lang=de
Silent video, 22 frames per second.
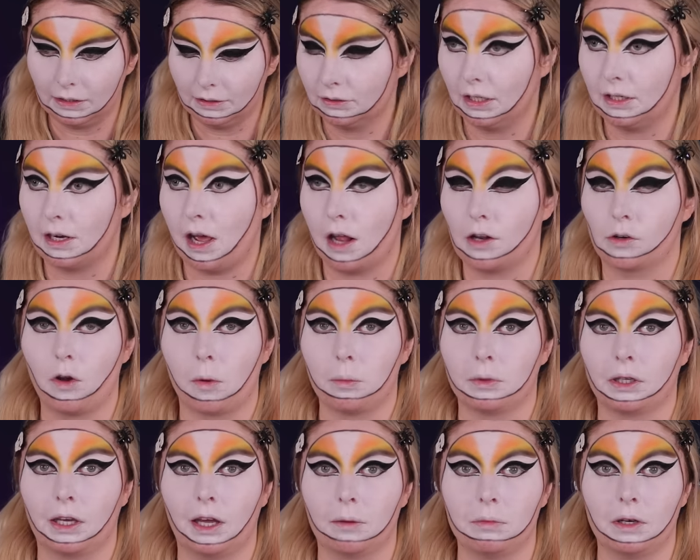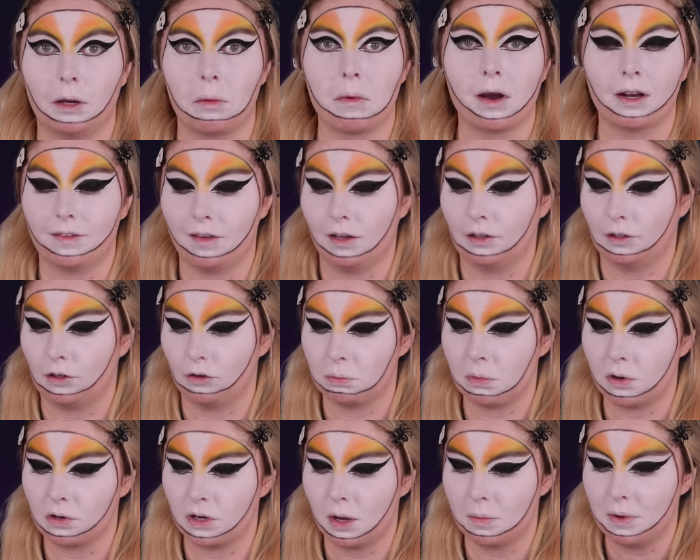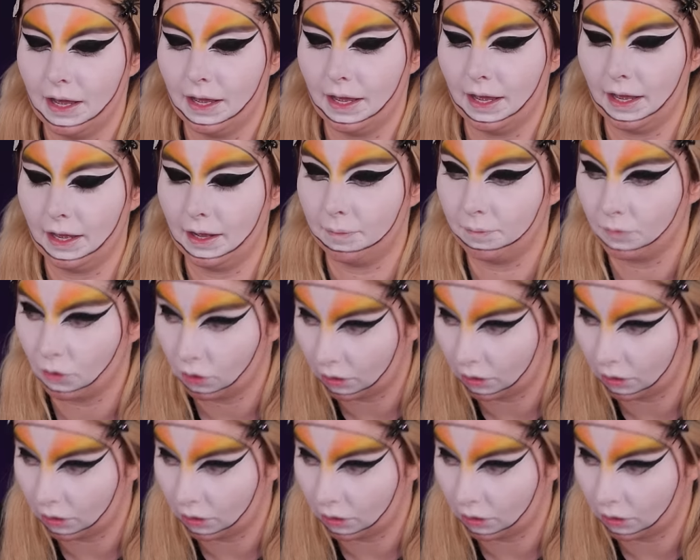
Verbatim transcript: Keine Ahnung, warum ich gerade mit einem Akzent gesprochen habe. Ähm,